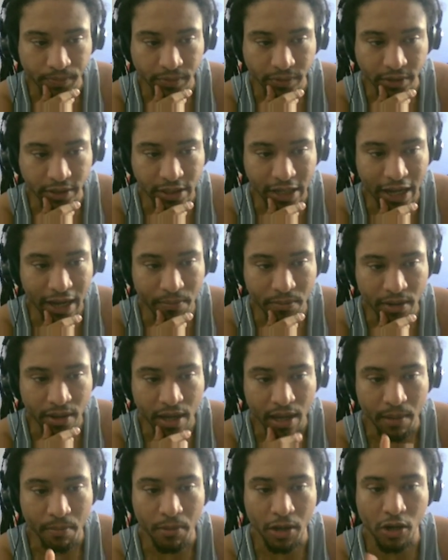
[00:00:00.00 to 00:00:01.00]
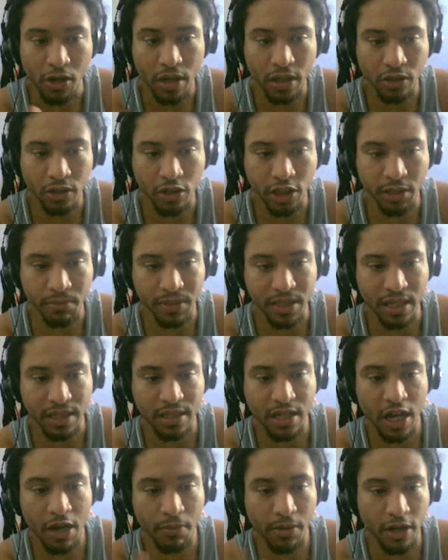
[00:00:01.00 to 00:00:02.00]
sabe? Melhorando a
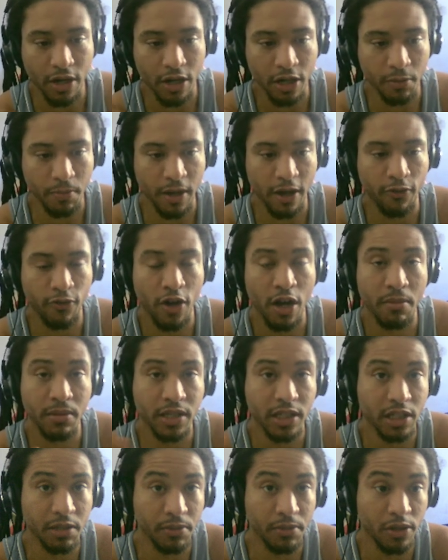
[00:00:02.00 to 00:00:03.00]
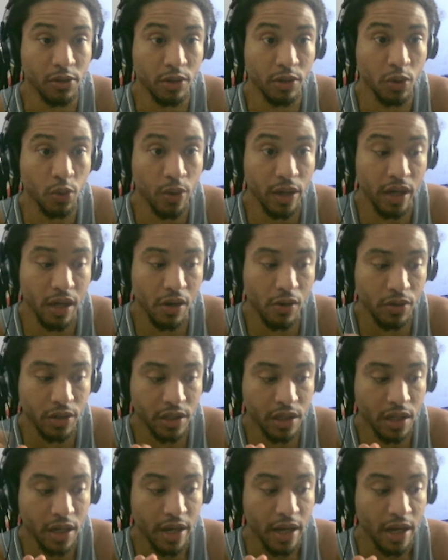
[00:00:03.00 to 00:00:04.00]
otimização, melhorando performance, diminuindo
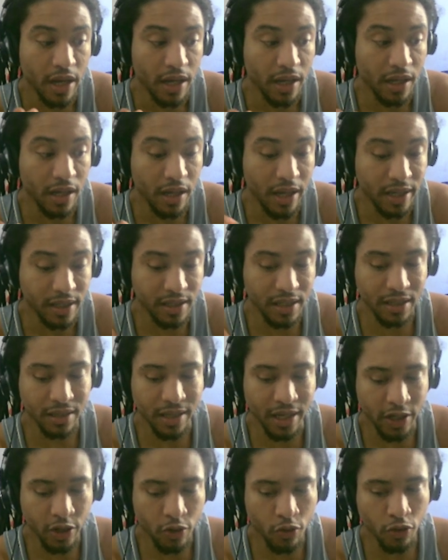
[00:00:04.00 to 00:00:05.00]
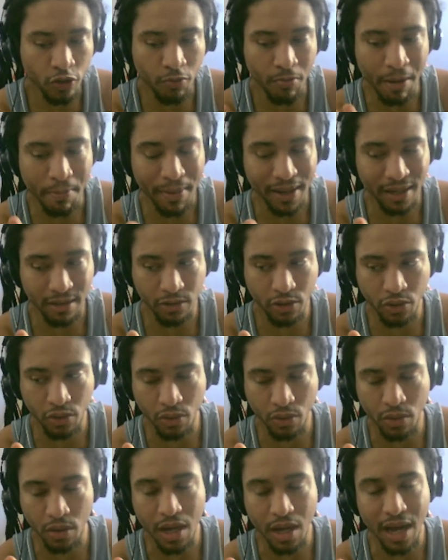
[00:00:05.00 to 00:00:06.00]
erros. E assim, desde quando o mapa
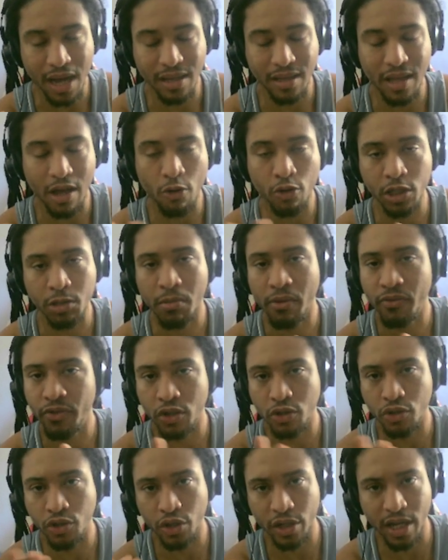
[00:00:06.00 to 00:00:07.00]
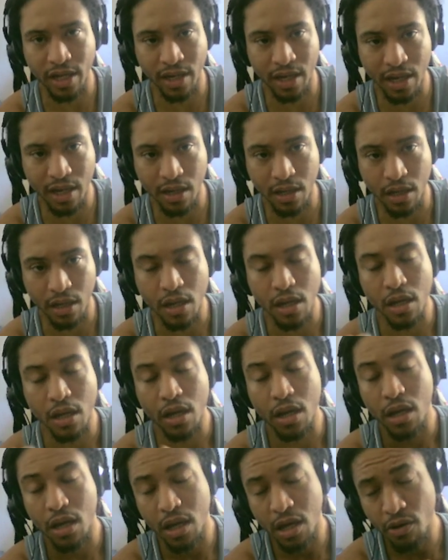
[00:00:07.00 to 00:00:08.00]
lançou até a última vez que eu joguei nele,
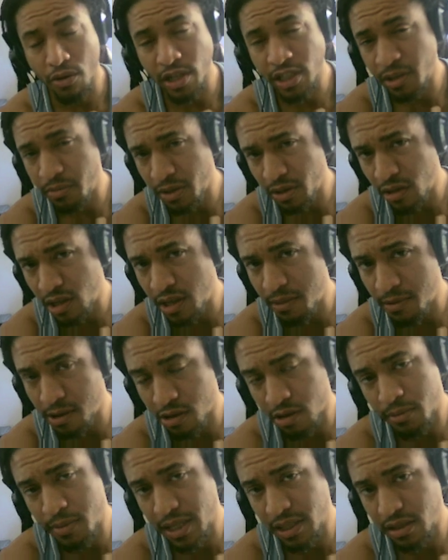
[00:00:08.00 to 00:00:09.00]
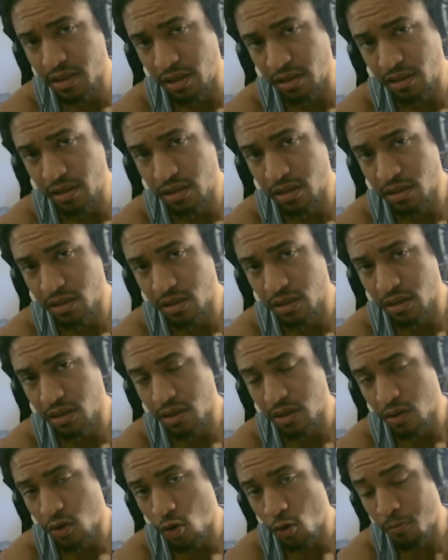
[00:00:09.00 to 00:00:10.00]
eu admito que melhorou bastante.
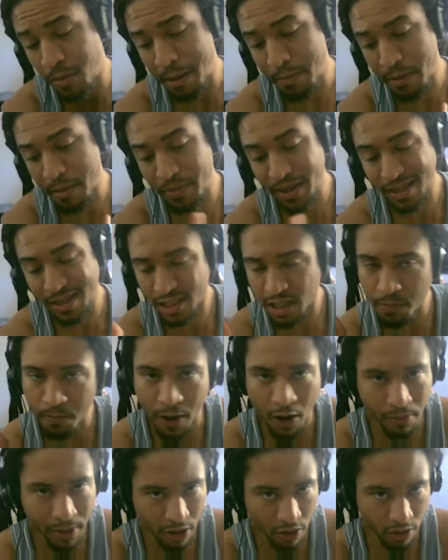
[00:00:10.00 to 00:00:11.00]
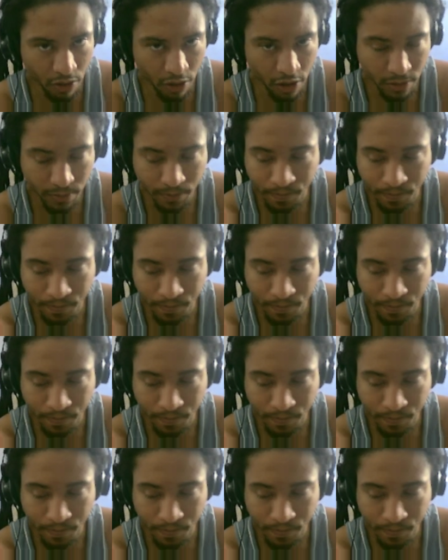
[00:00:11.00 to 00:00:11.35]
O mapa principal melhorou